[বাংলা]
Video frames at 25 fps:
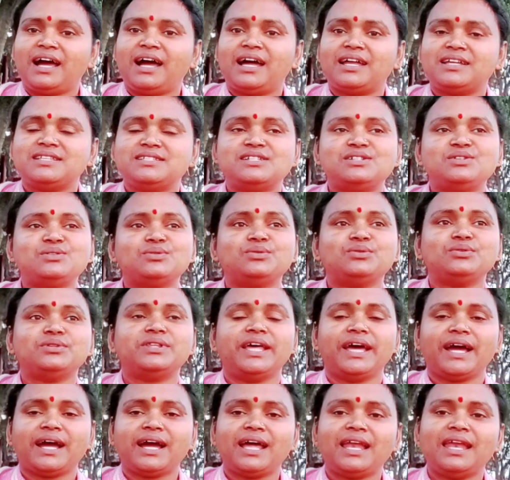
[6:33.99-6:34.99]
আর যেটুকু
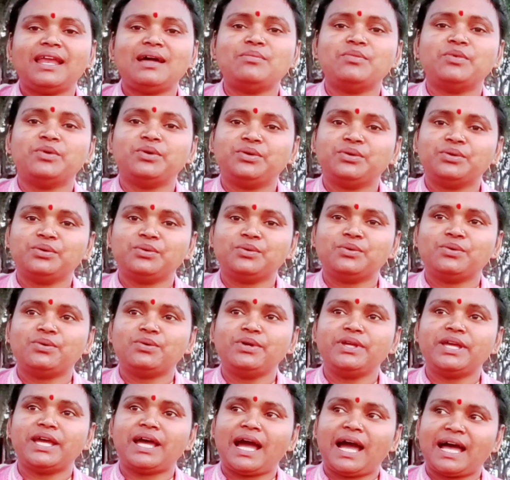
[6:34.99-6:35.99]
দেখালাম
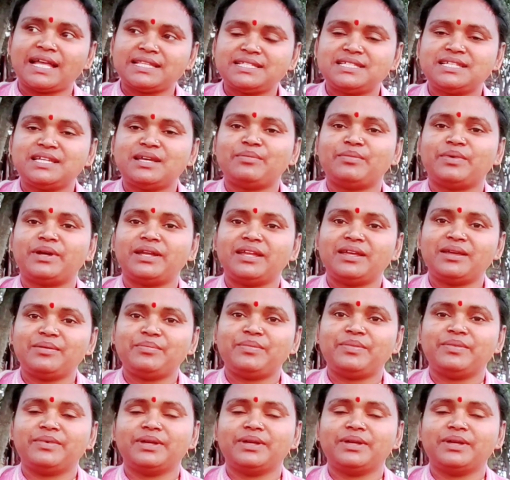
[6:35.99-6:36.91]
ওটুকুই আছে মানে